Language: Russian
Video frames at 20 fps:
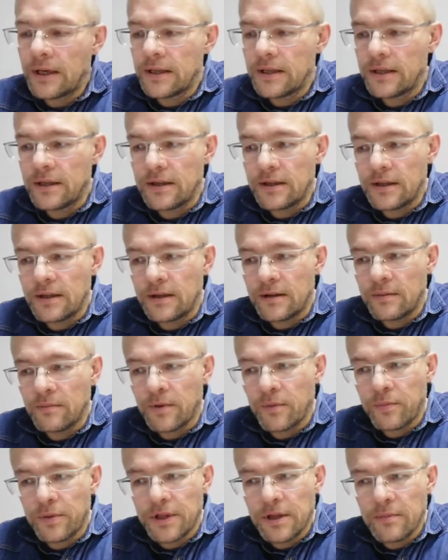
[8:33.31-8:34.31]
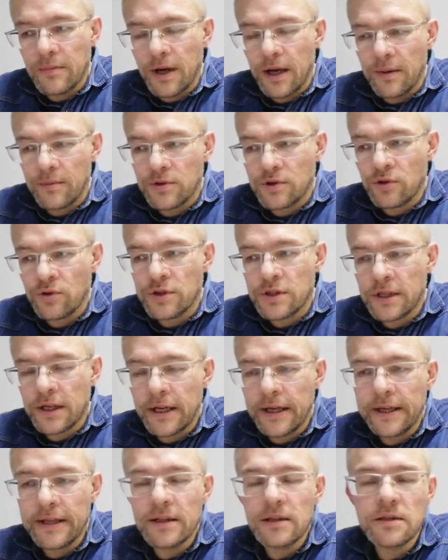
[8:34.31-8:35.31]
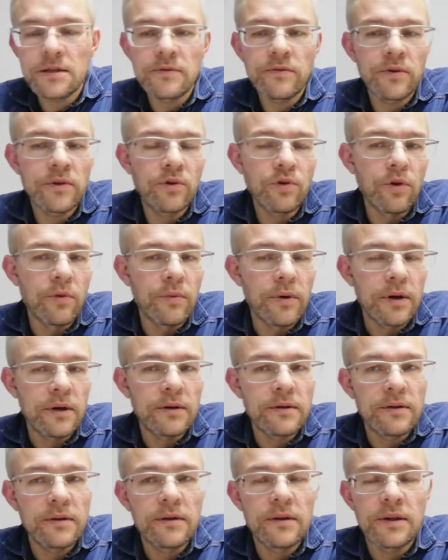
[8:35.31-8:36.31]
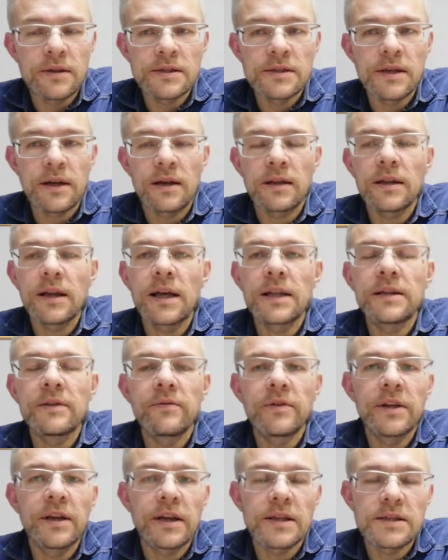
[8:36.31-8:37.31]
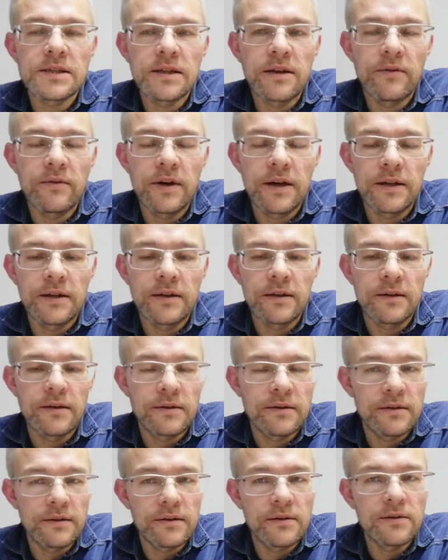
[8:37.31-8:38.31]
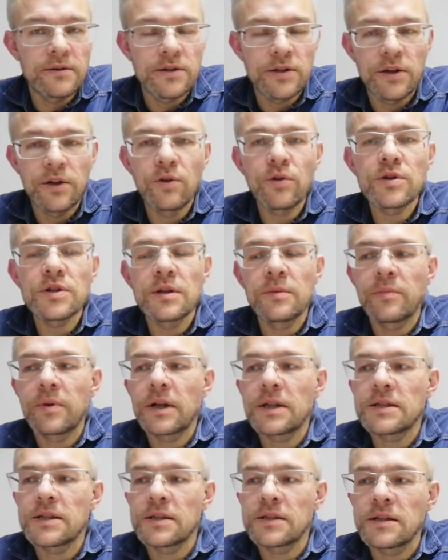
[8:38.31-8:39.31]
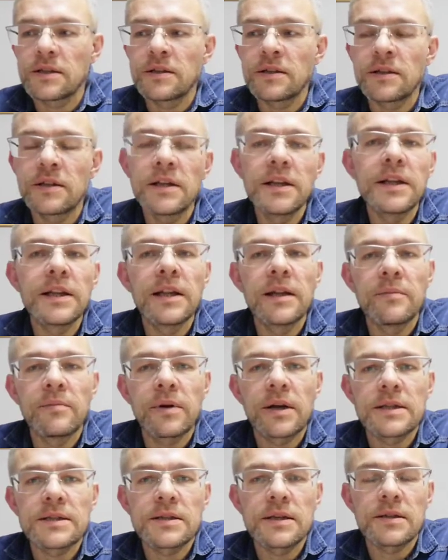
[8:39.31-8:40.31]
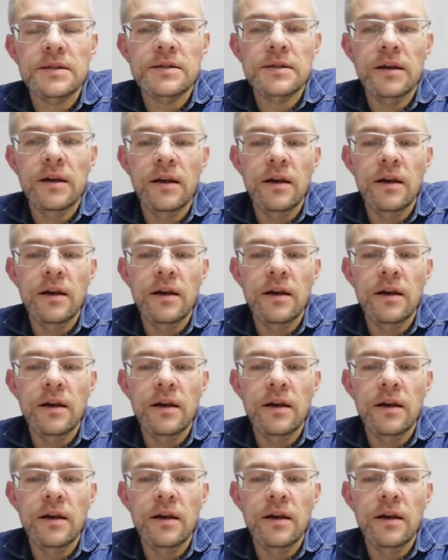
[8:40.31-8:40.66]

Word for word: и мы понимаем, что строительство дома, закладывание основания – это серьезный процесс, это длительный процесс.